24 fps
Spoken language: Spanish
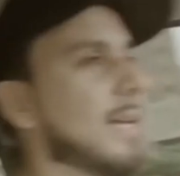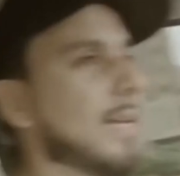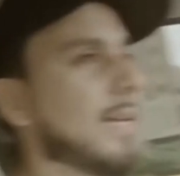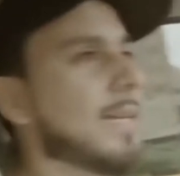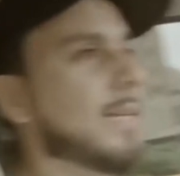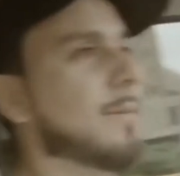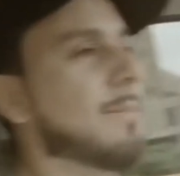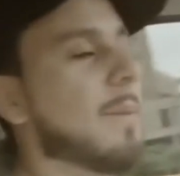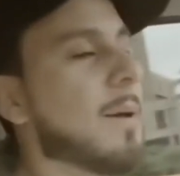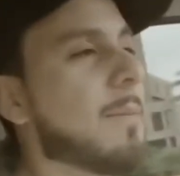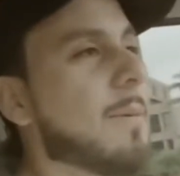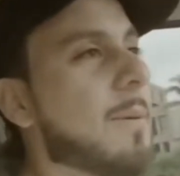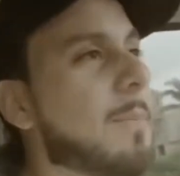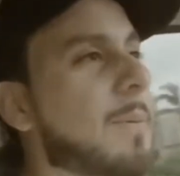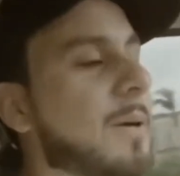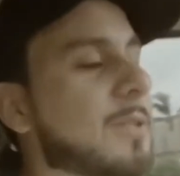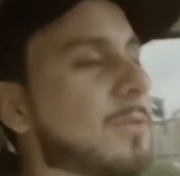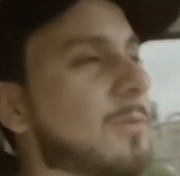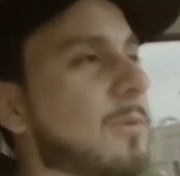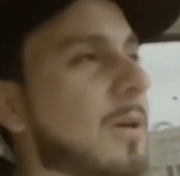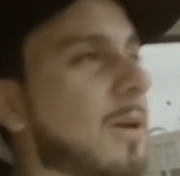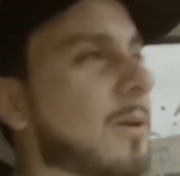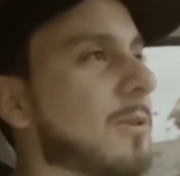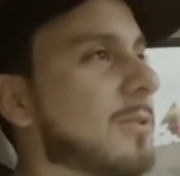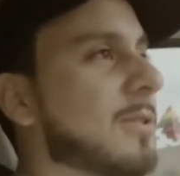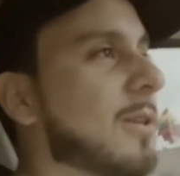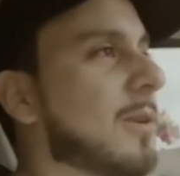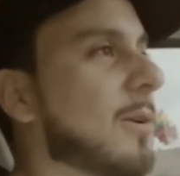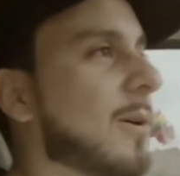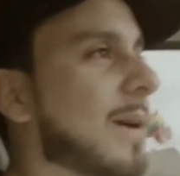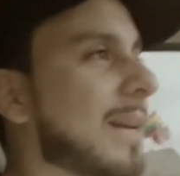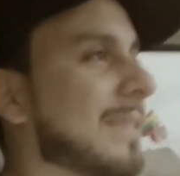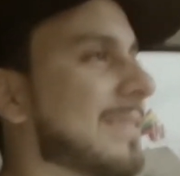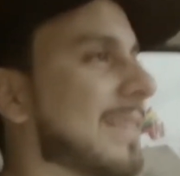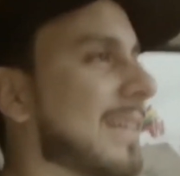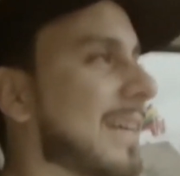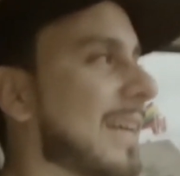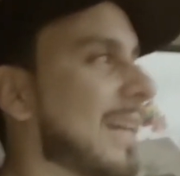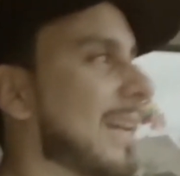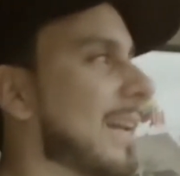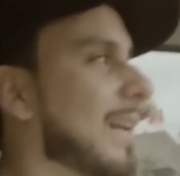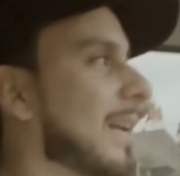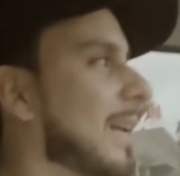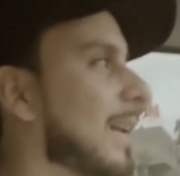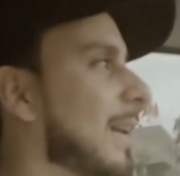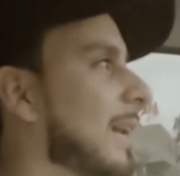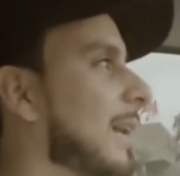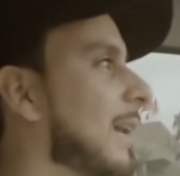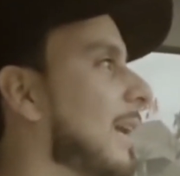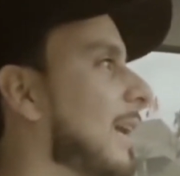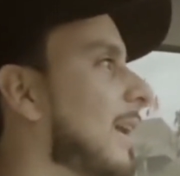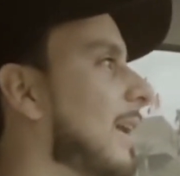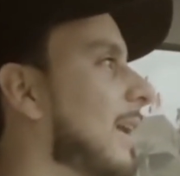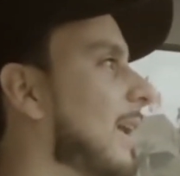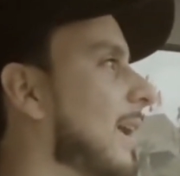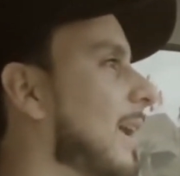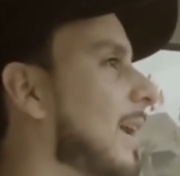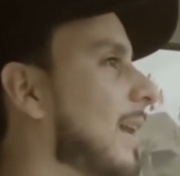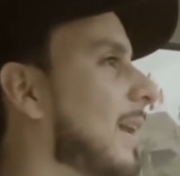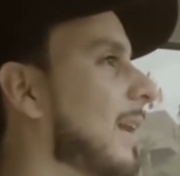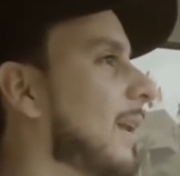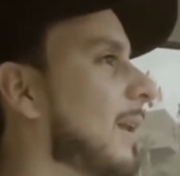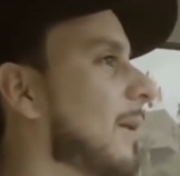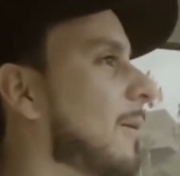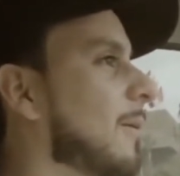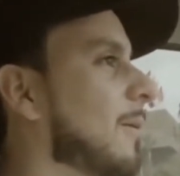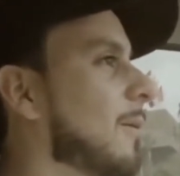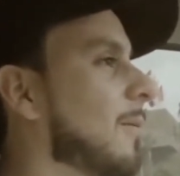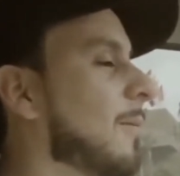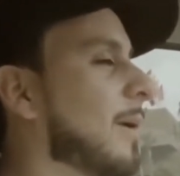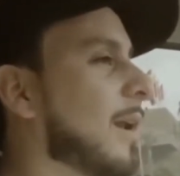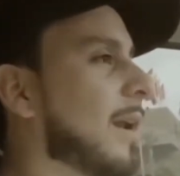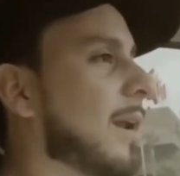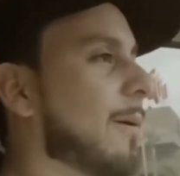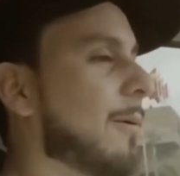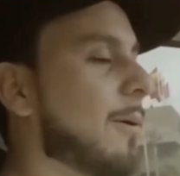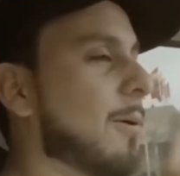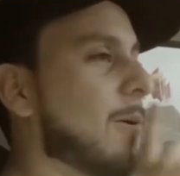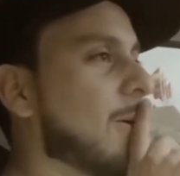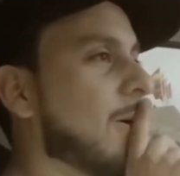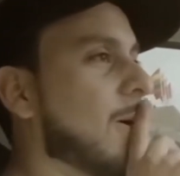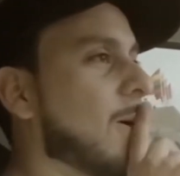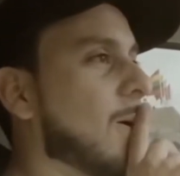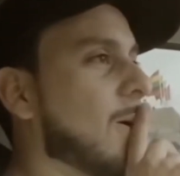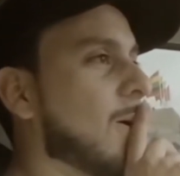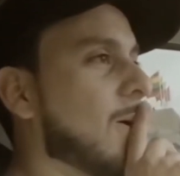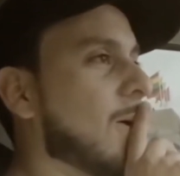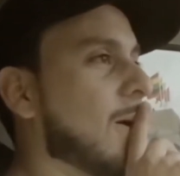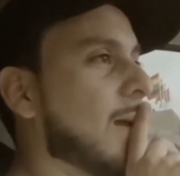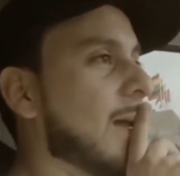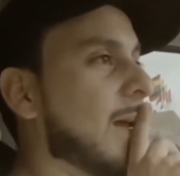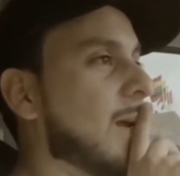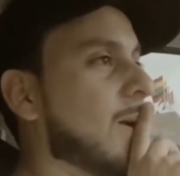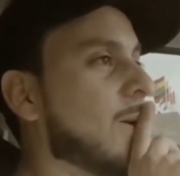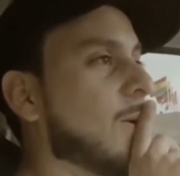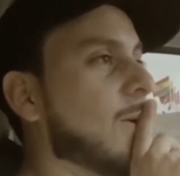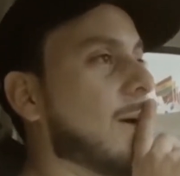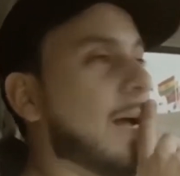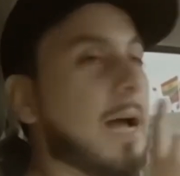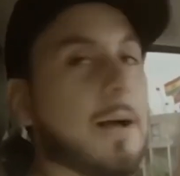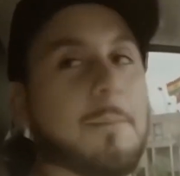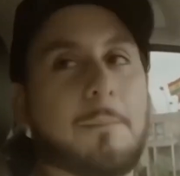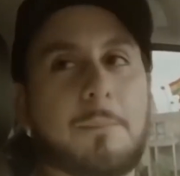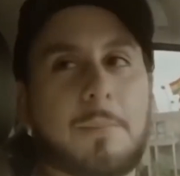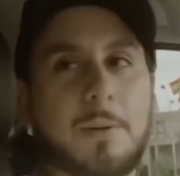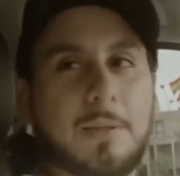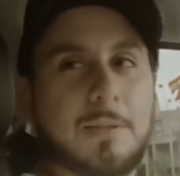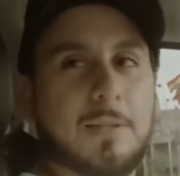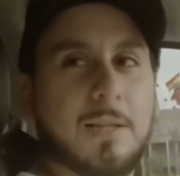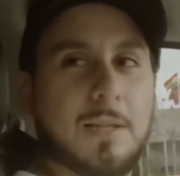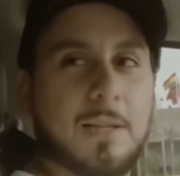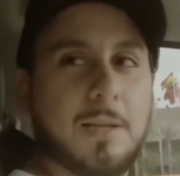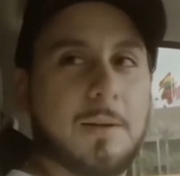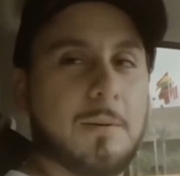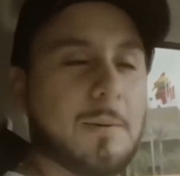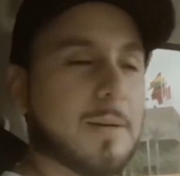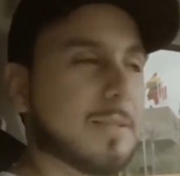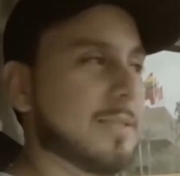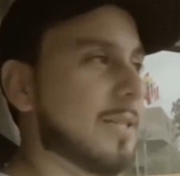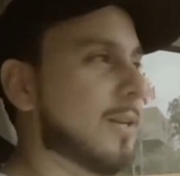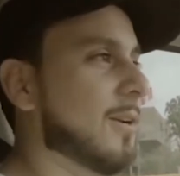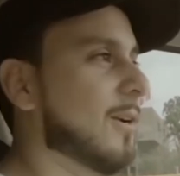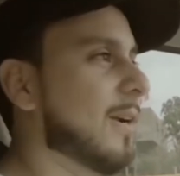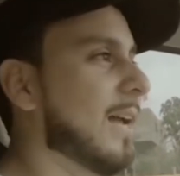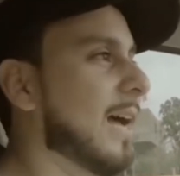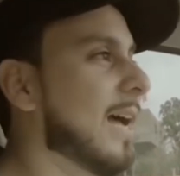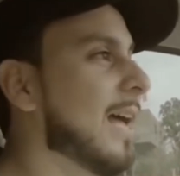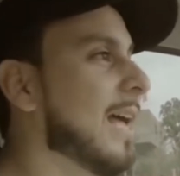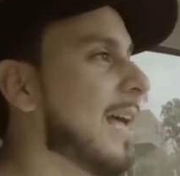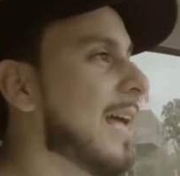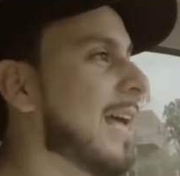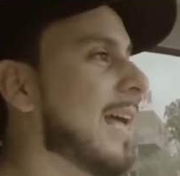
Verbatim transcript: Es más, me pasó una cosa lo que hace que en el, en el Bernabéu no, el Nou Camp es el de Barcelona,